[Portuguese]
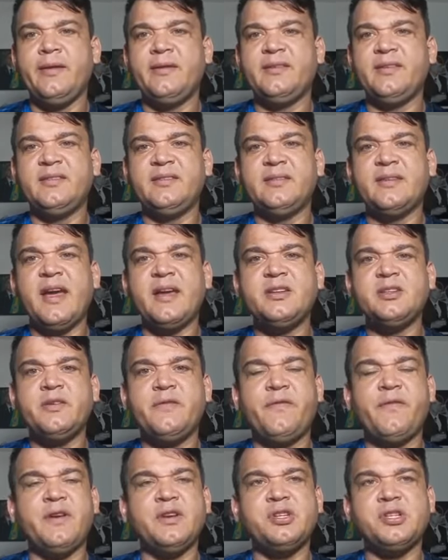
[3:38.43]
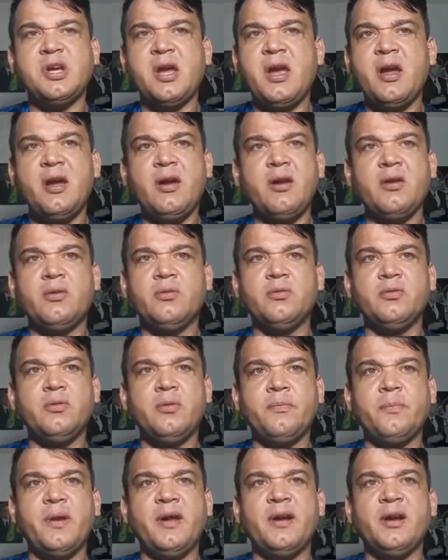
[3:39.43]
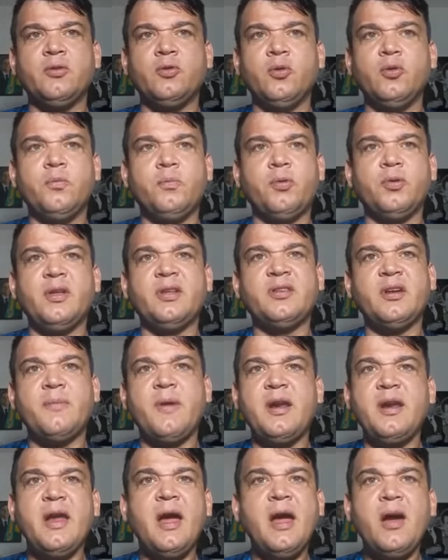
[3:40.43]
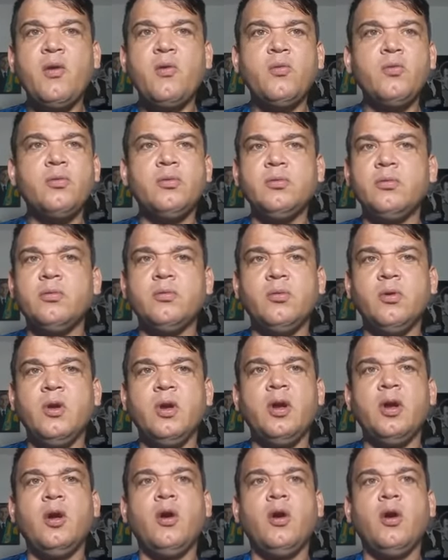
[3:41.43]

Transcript: necessidade de fechar, o empregador não poder trabalhar, o, o,